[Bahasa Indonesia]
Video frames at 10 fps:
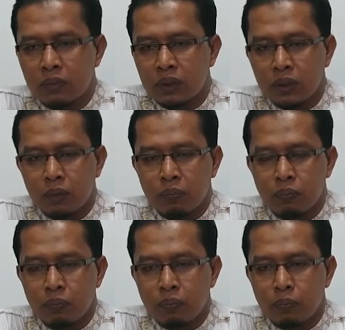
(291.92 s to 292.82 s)
di
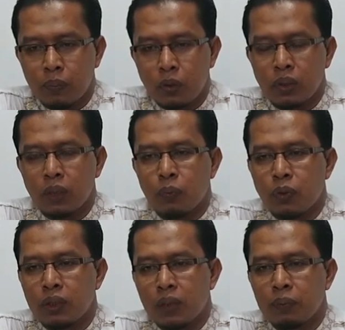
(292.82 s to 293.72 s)
perguruan tinggi perguruan
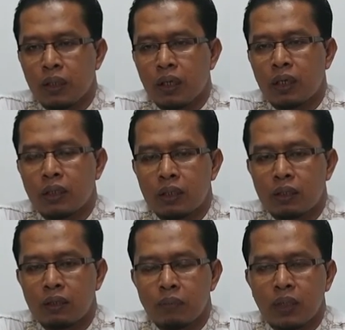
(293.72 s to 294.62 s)
tinggi pergerakan yang
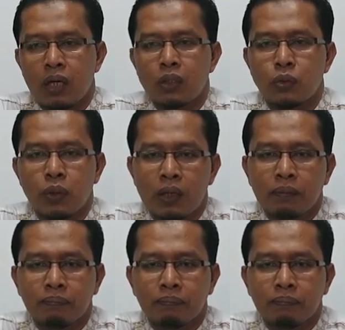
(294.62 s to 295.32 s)
dalam skala nasional.